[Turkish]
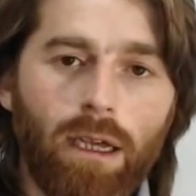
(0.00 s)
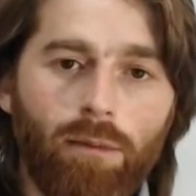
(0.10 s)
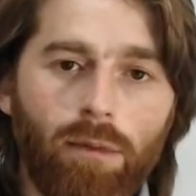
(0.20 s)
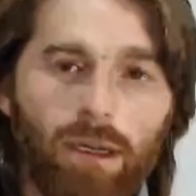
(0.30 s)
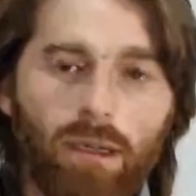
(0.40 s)

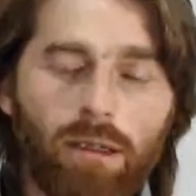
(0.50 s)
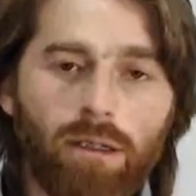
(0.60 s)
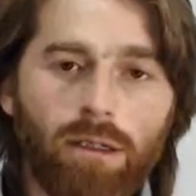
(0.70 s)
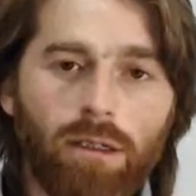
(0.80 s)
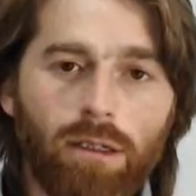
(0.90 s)
Ama
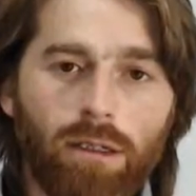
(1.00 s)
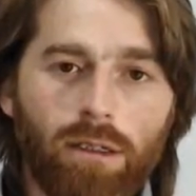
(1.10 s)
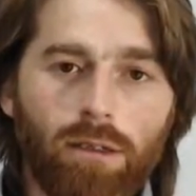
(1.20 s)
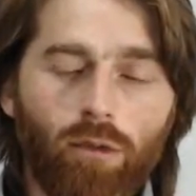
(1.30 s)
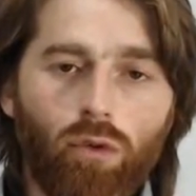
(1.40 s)
e,
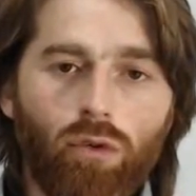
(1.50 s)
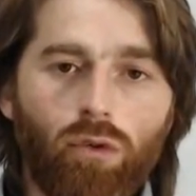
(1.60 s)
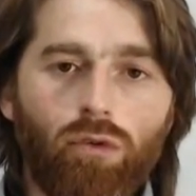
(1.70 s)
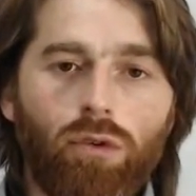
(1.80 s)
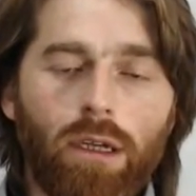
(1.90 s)
o
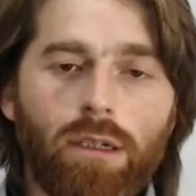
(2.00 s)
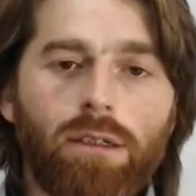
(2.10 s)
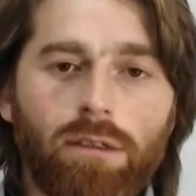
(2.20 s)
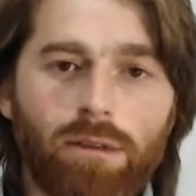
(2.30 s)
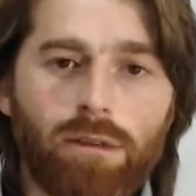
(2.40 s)

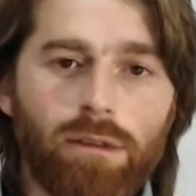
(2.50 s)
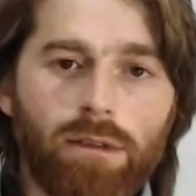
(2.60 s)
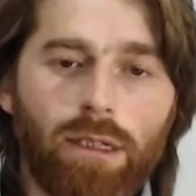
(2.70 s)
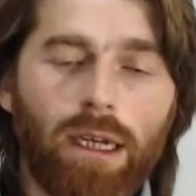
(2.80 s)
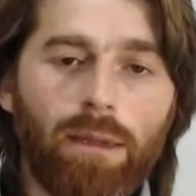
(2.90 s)
onların
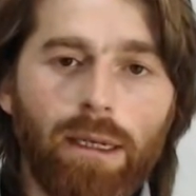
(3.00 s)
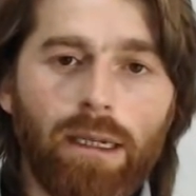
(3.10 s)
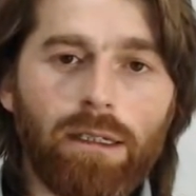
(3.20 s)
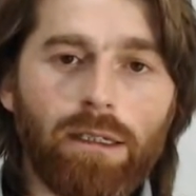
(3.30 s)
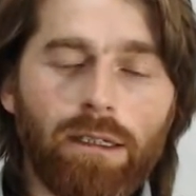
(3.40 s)

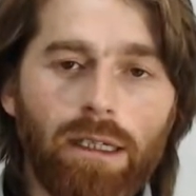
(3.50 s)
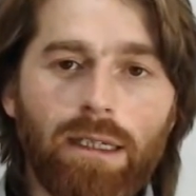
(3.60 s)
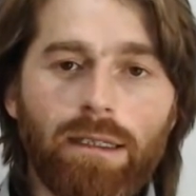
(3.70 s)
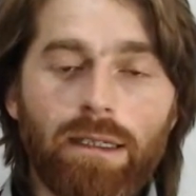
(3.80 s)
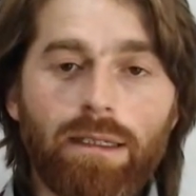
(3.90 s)
talebeleri
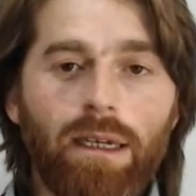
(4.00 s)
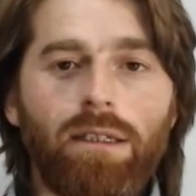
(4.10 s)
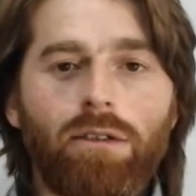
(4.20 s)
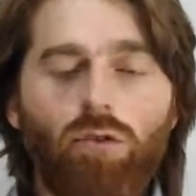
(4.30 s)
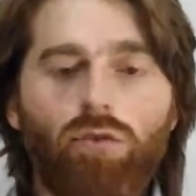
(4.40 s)
nedense
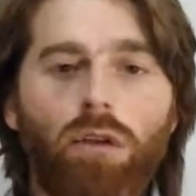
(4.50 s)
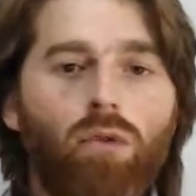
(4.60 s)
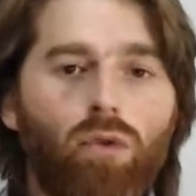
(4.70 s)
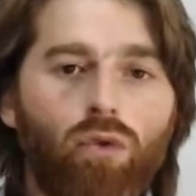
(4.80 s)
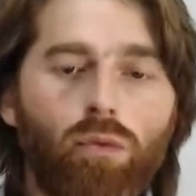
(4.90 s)
sadece onları
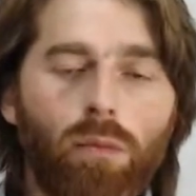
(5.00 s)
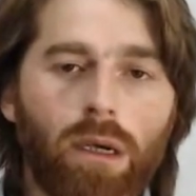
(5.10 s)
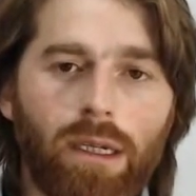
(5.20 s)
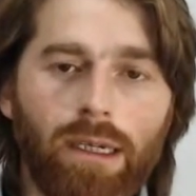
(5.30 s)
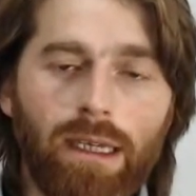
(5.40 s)

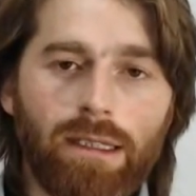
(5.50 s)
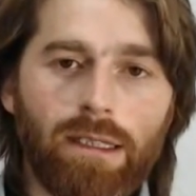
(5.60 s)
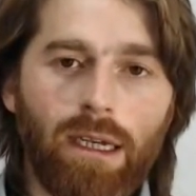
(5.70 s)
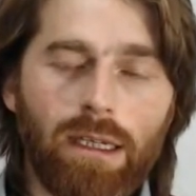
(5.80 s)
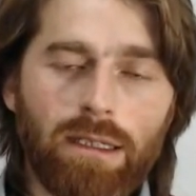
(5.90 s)
okumakla
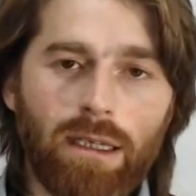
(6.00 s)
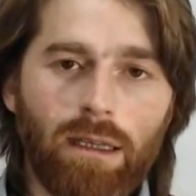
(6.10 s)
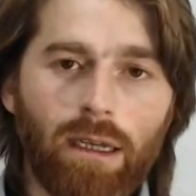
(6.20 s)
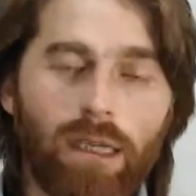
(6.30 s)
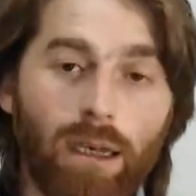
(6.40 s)
yetinen
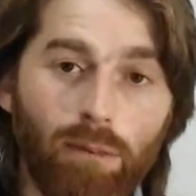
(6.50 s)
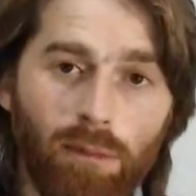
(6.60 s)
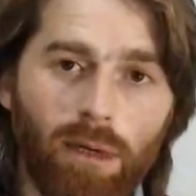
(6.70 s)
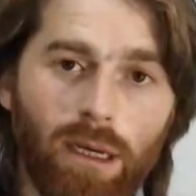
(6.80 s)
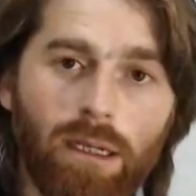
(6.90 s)
insanlar. Yani bir
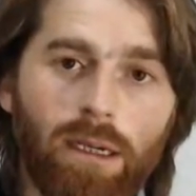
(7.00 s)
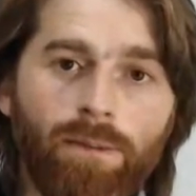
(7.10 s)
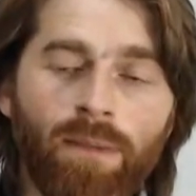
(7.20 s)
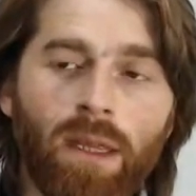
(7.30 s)
manada